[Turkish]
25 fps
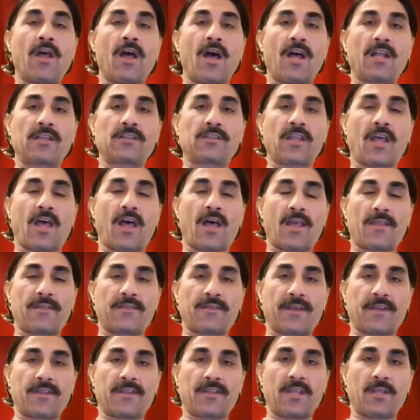Hatta
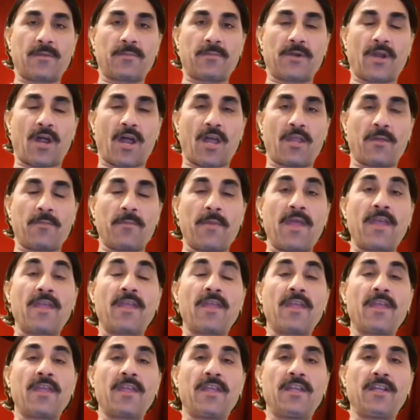Hazreti
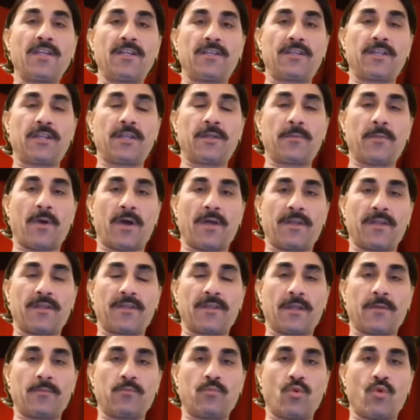İbrahim'e ilk iman
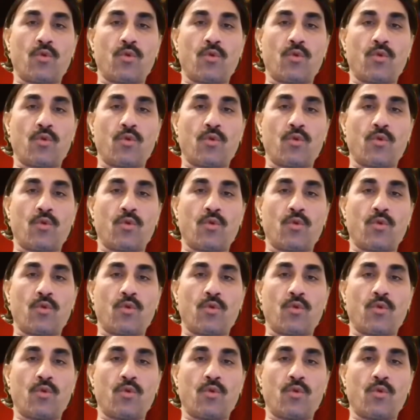eden